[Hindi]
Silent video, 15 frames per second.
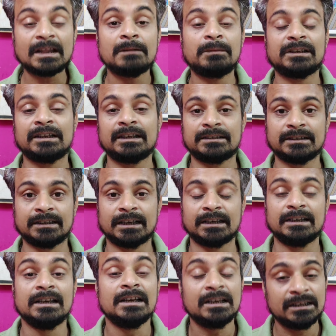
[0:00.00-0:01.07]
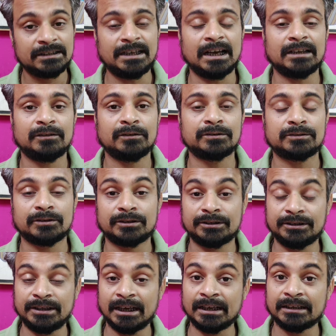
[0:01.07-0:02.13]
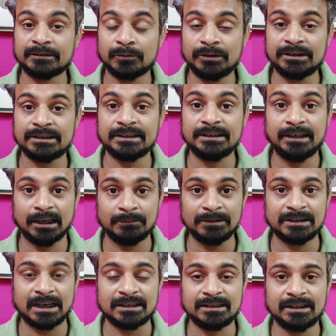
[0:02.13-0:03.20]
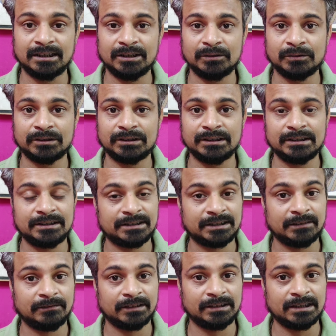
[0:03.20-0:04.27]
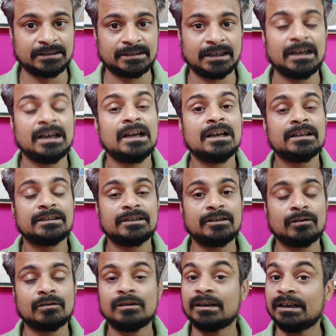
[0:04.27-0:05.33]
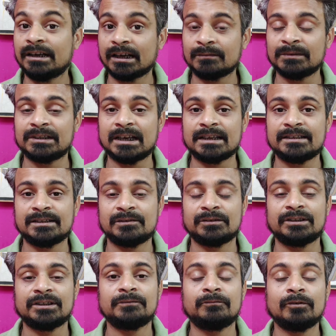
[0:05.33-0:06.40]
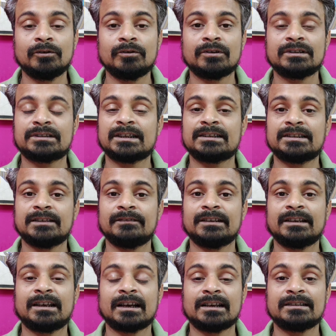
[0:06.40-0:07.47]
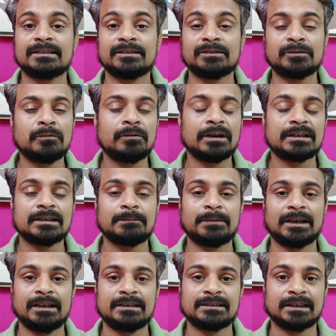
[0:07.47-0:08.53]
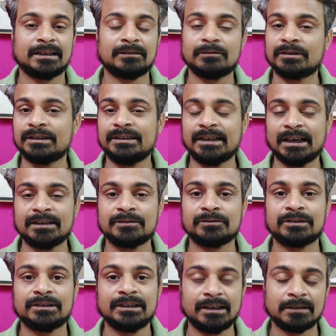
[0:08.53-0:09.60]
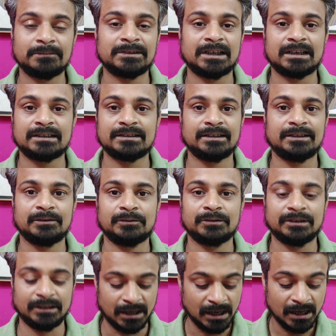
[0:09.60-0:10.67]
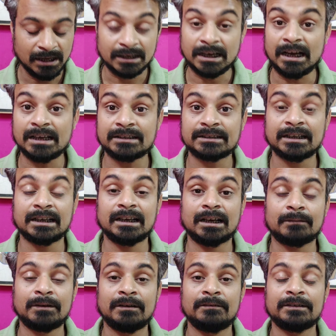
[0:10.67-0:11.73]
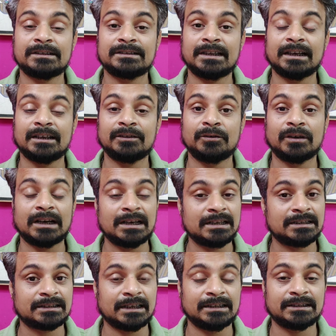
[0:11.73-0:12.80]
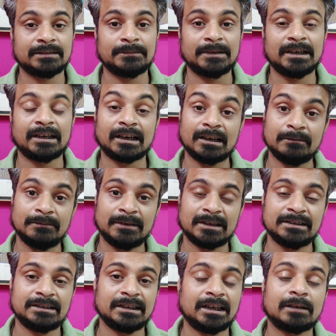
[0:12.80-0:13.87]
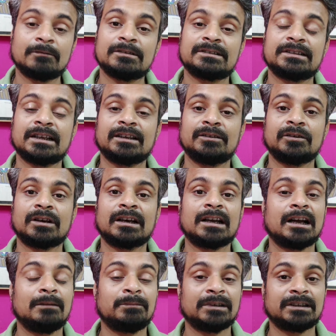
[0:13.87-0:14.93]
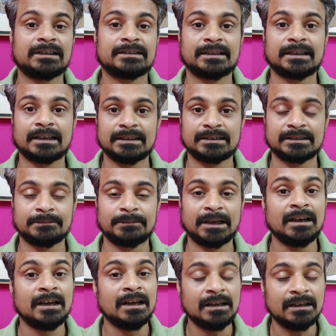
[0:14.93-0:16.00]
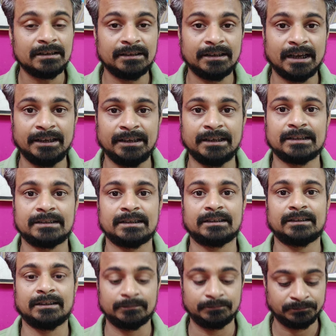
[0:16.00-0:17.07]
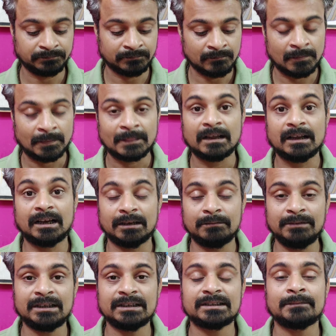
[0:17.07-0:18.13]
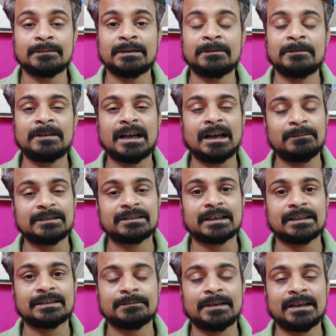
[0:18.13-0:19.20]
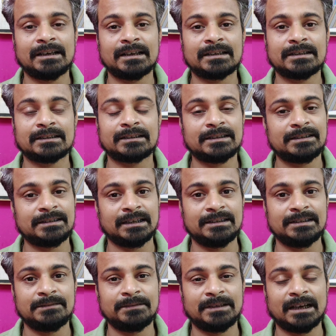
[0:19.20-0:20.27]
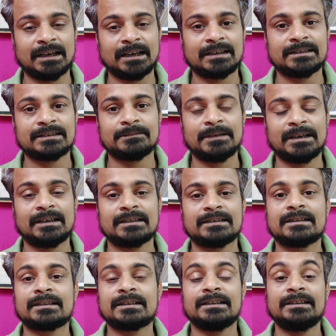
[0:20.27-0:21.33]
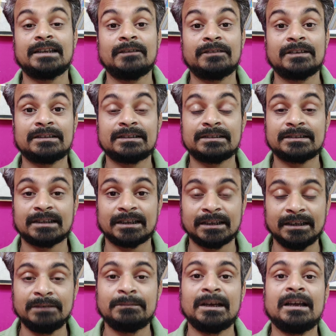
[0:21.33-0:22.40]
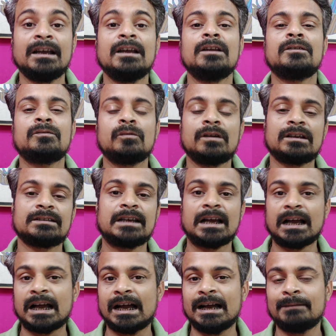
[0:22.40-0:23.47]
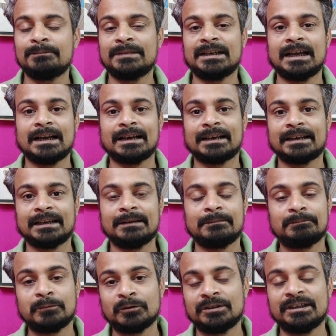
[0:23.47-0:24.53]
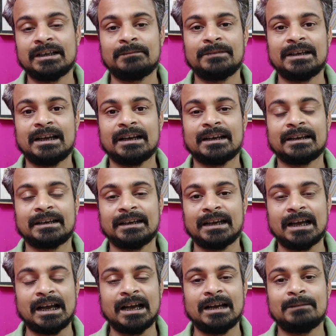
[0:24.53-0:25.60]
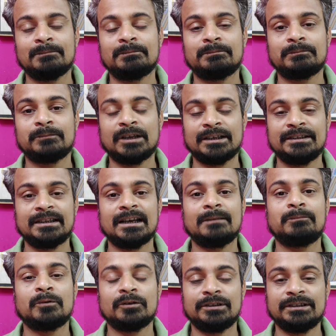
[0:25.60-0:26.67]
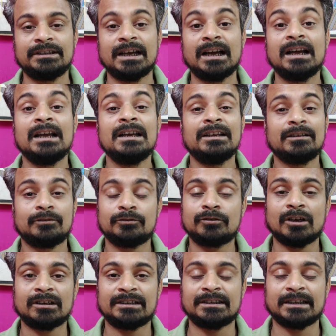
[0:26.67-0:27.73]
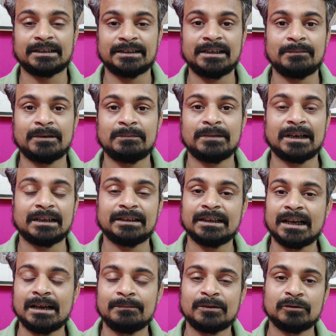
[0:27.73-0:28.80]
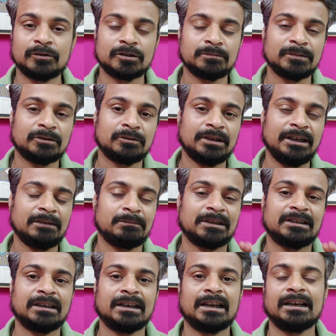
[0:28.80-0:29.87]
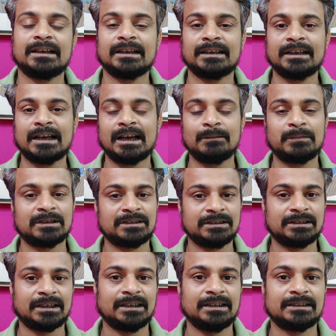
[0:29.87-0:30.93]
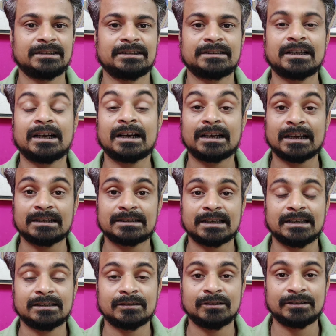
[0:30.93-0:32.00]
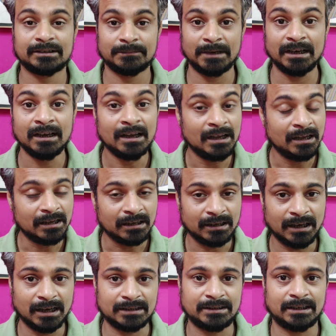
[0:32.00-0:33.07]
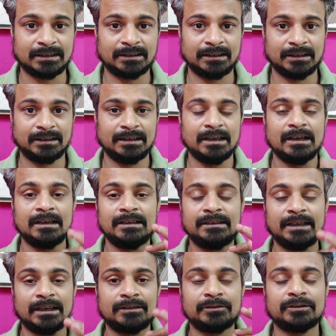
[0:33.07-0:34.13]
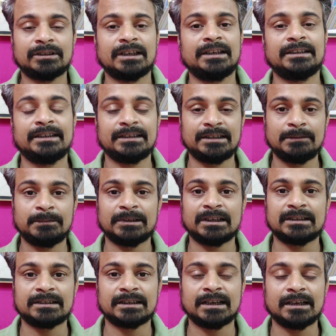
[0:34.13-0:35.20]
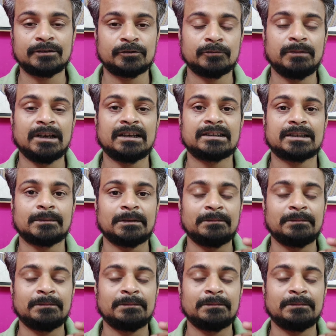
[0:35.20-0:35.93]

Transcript: पत्थर चटा जी हाँ दोस्तों यह थोड़ी सी गर्म तासीर की होती है जिसकी वजह से जिन लोगों की गर्म तासीर होती है वो लोग इसका सेवन करने से थोड़ा सा परहेज करें क्योंकि यह जो होती है गर्म तासीर की होती है खासकर गर्भावस्था के दौरान इसका इस्तेमाल करना वर्जित गर्भावस्था के दौरान आप पत्थर चटा का इस्तेमाल नहीं कर सकते गर्मी के समय में भी आप इसका इस्तेमाल कर सकते हैं सिकंजी बना करके इस्तेमाल कर सकते हैं या फिर इसकी चटनी में थोड़ा सा आम मिला करके पुदीना मिला करके आम धनिया पुदीना ये जो चटनी अपन बनाते हैं ना आम के उसमें थोड़ी एक पत्ता डाल करके आप अच्छी तरीके से इसका खटास का इस्तेमाल कर सकते हैं यह जो होता है ये देसी पत्थर चटा सुबह के समय